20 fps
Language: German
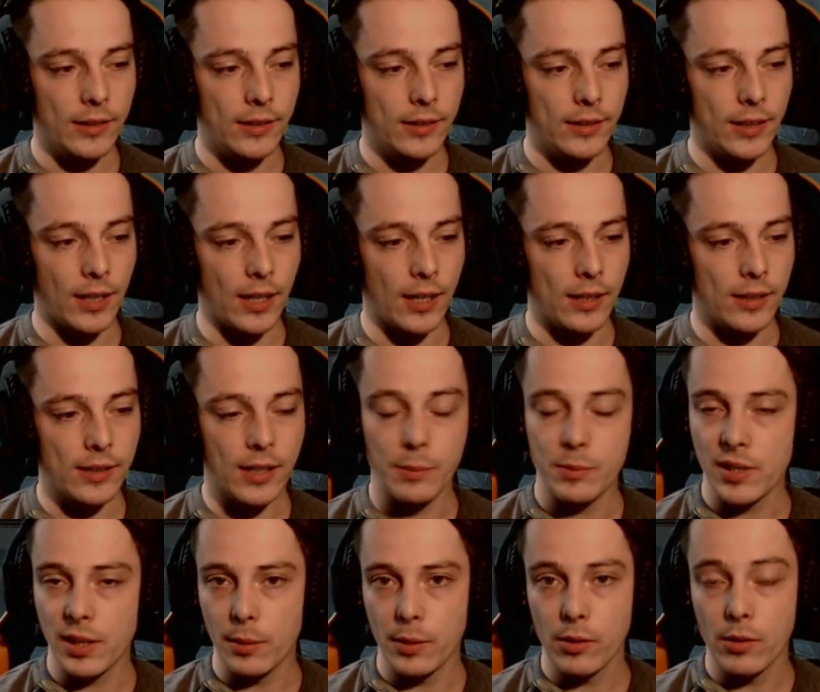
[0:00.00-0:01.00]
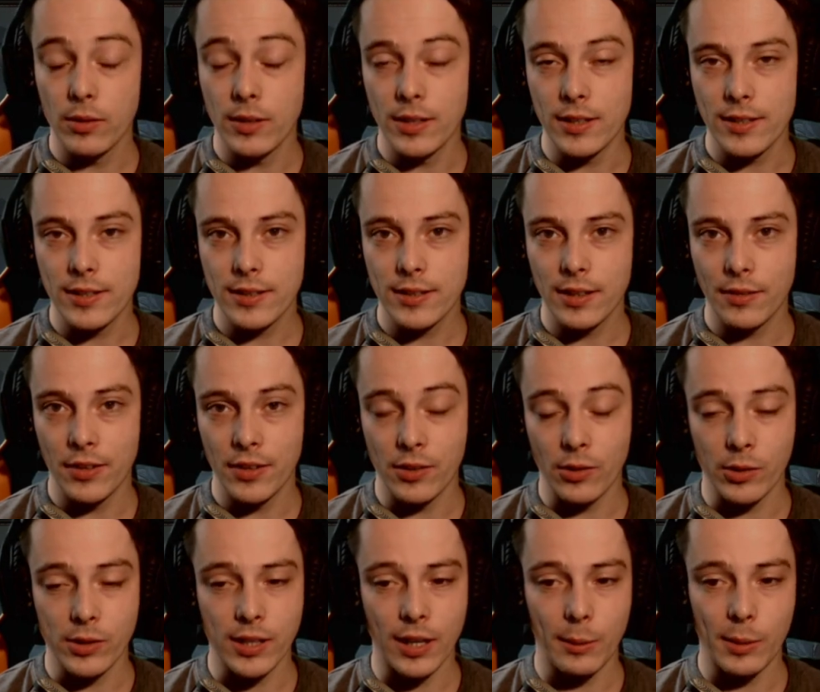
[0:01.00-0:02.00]
da gibt es aber noch nichts. Da werde ich
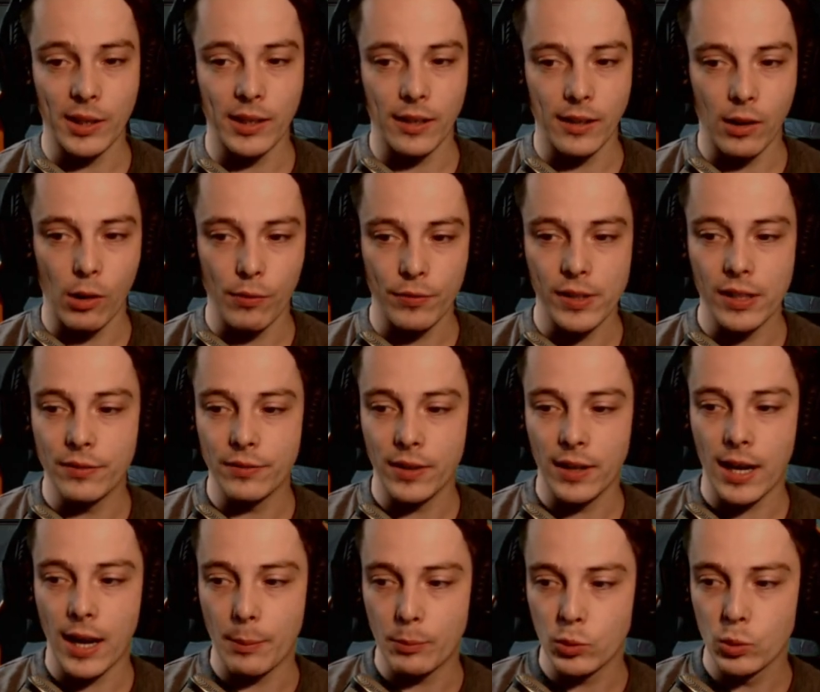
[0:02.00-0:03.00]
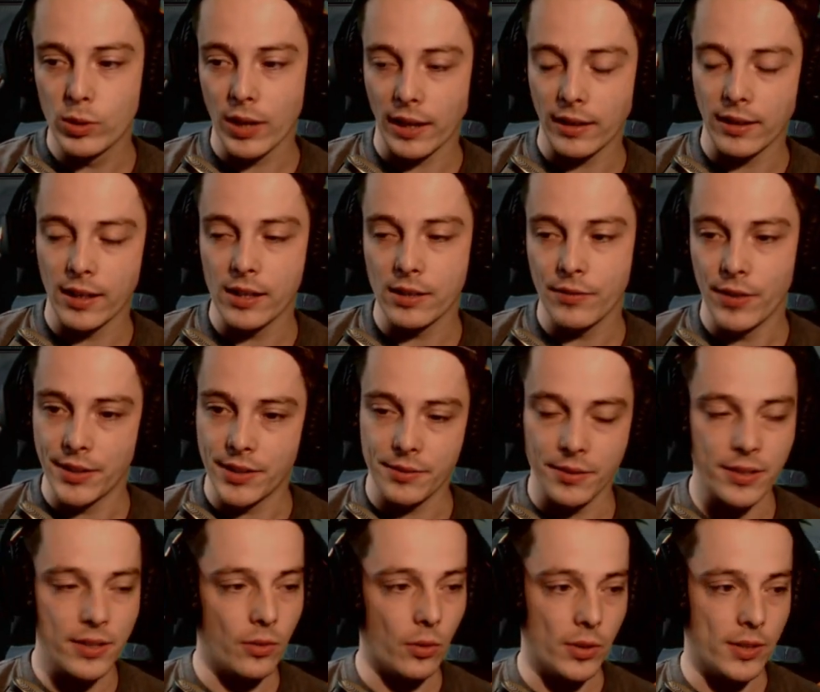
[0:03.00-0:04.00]
euch aber dann auf jeden Fall up to date halten, wenn es
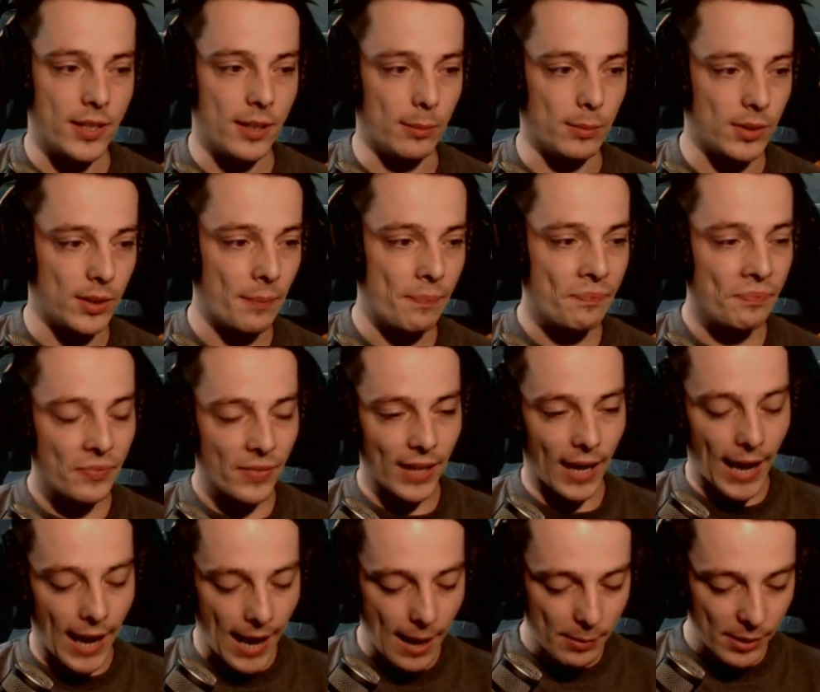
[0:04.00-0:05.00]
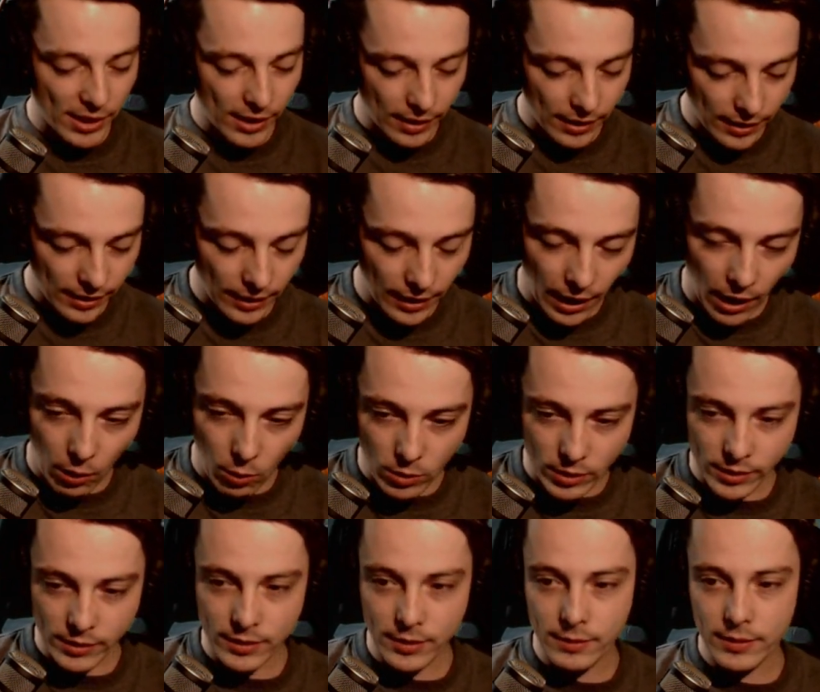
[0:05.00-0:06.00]
sowas Neues gibt. Aber auch
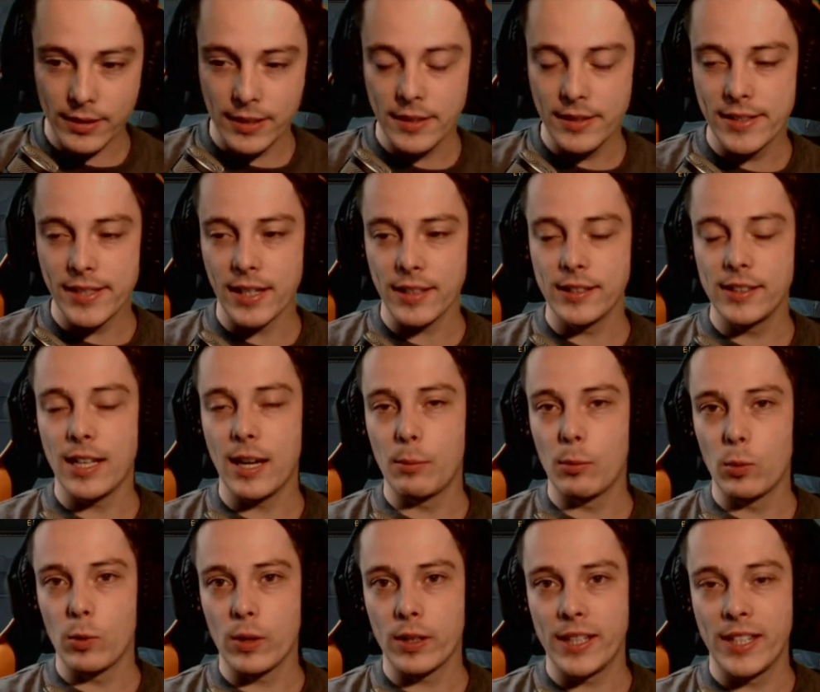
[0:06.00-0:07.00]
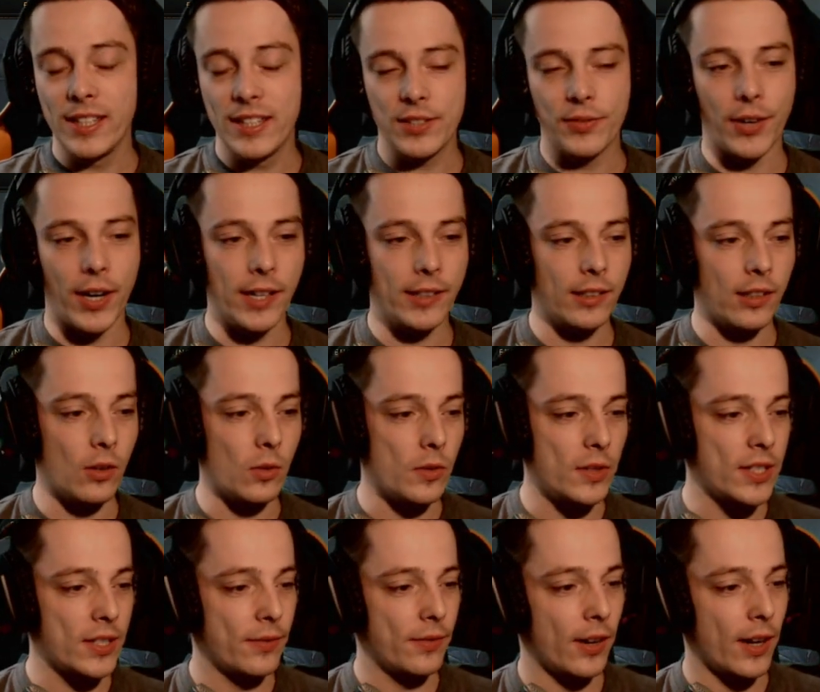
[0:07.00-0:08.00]
in Sachen Diablo geht's weiter.
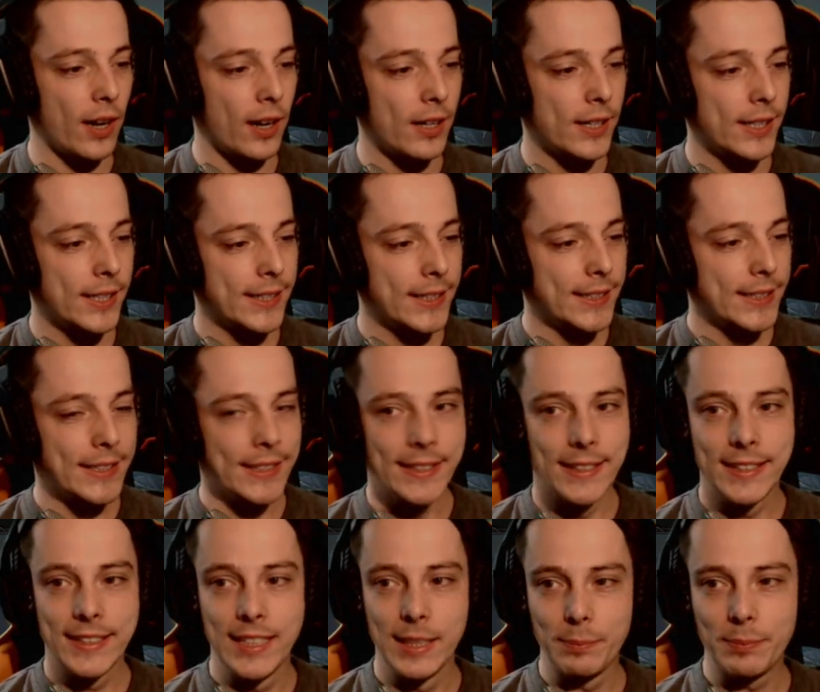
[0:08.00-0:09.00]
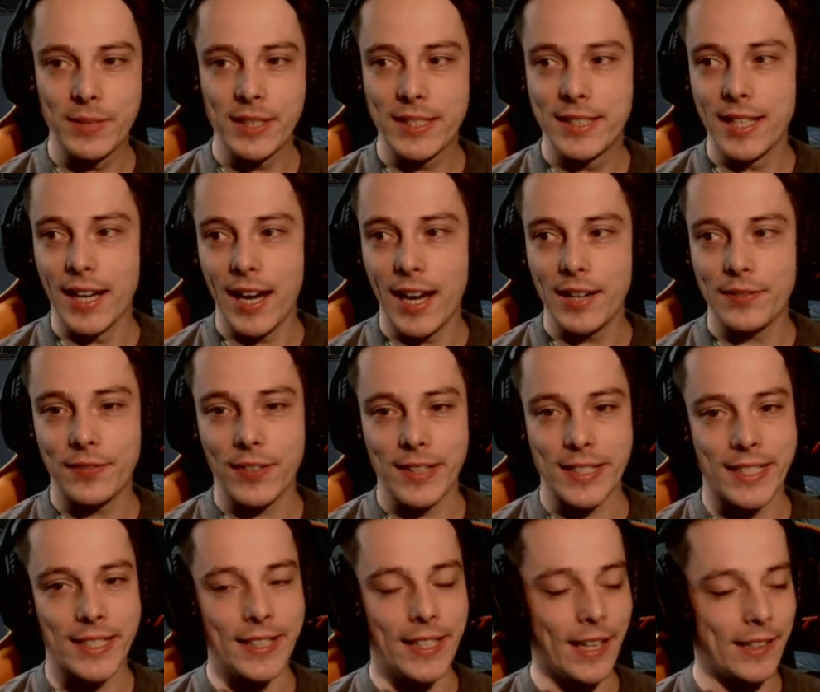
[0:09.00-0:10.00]
Und zwar gibt es da
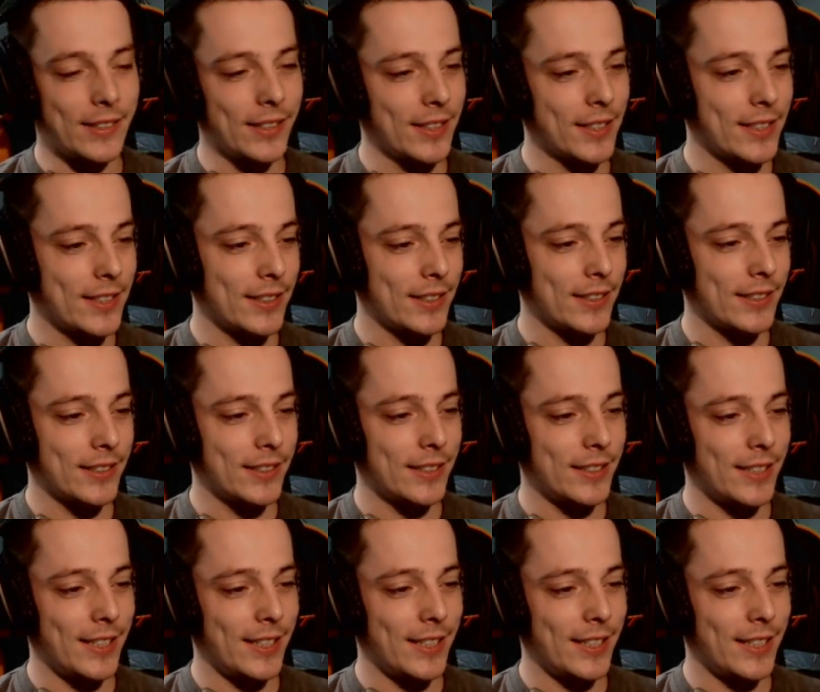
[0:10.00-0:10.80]
etwas Nettes. Äh,